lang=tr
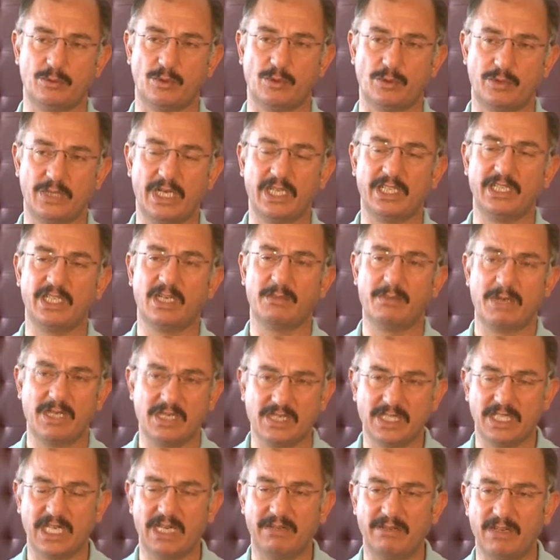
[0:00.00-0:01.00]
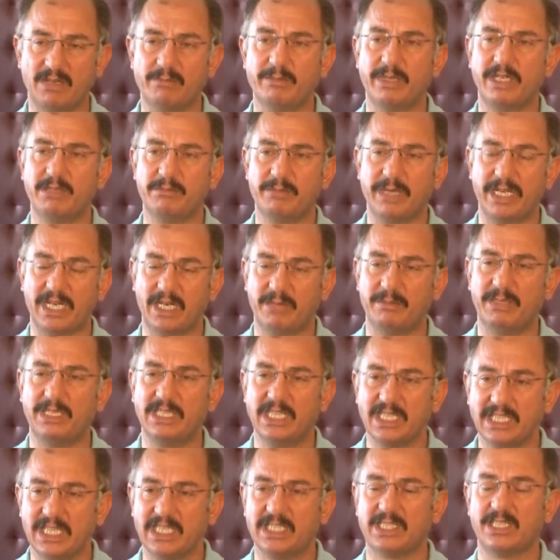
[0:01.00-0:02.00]
diyor. Yani yabancı ile evlenmenin
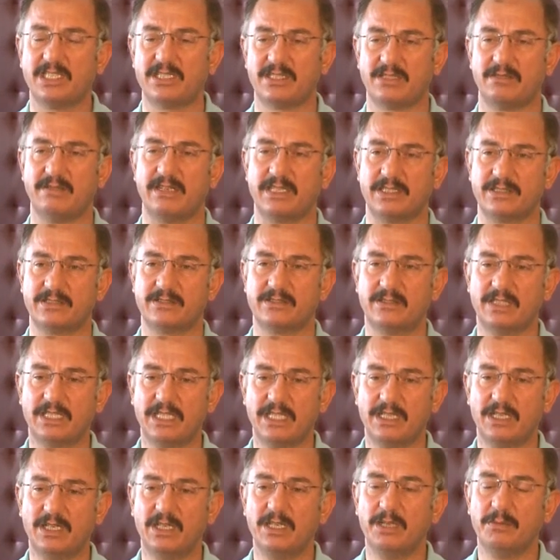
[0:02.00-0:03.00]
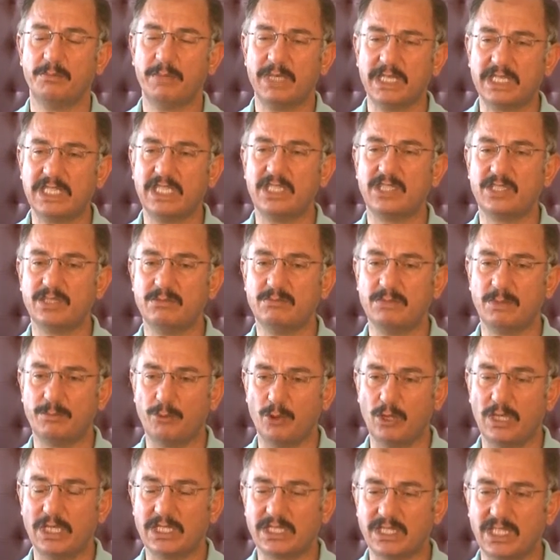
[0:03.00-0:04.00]
beraberinde getirisi var. Peki şimdi
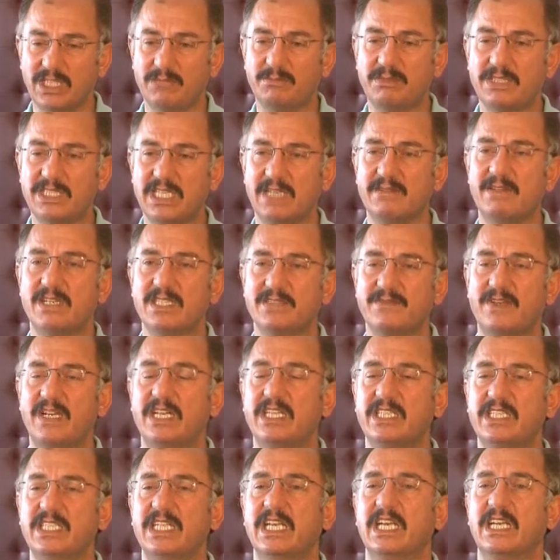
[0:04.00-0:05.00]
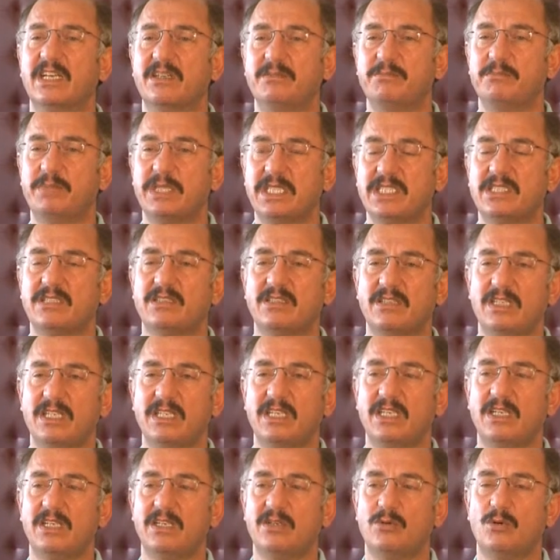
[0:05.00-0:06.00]
böylesine bir cevaz var diye biz
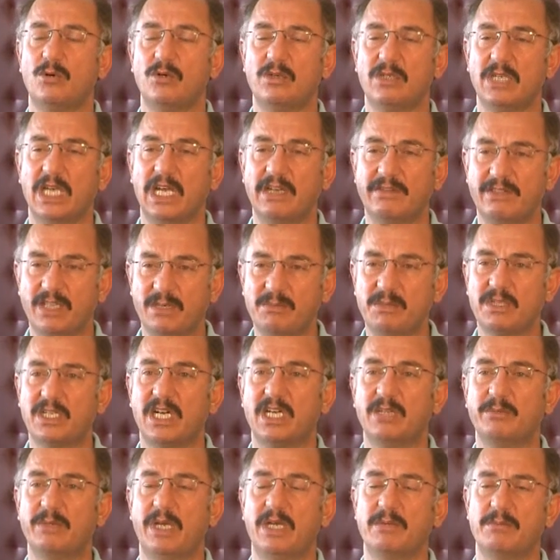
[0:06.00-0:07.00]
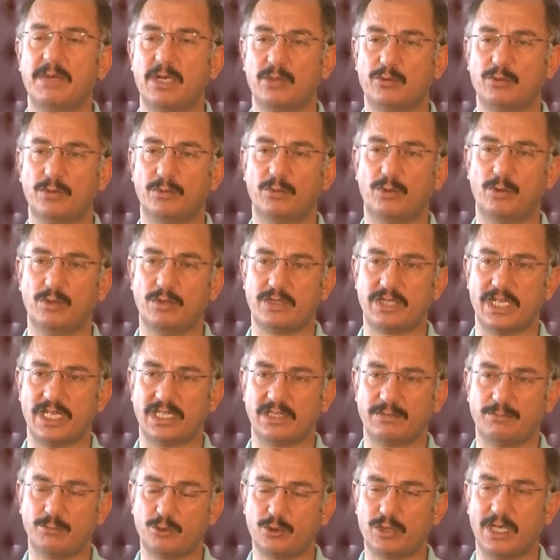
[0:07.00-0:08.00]
evde mi kalmaya mahkum
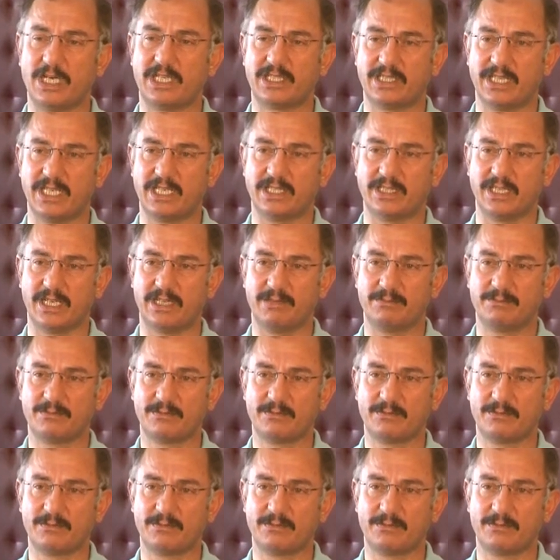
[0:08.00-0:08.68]
olacağız bu şartlarda?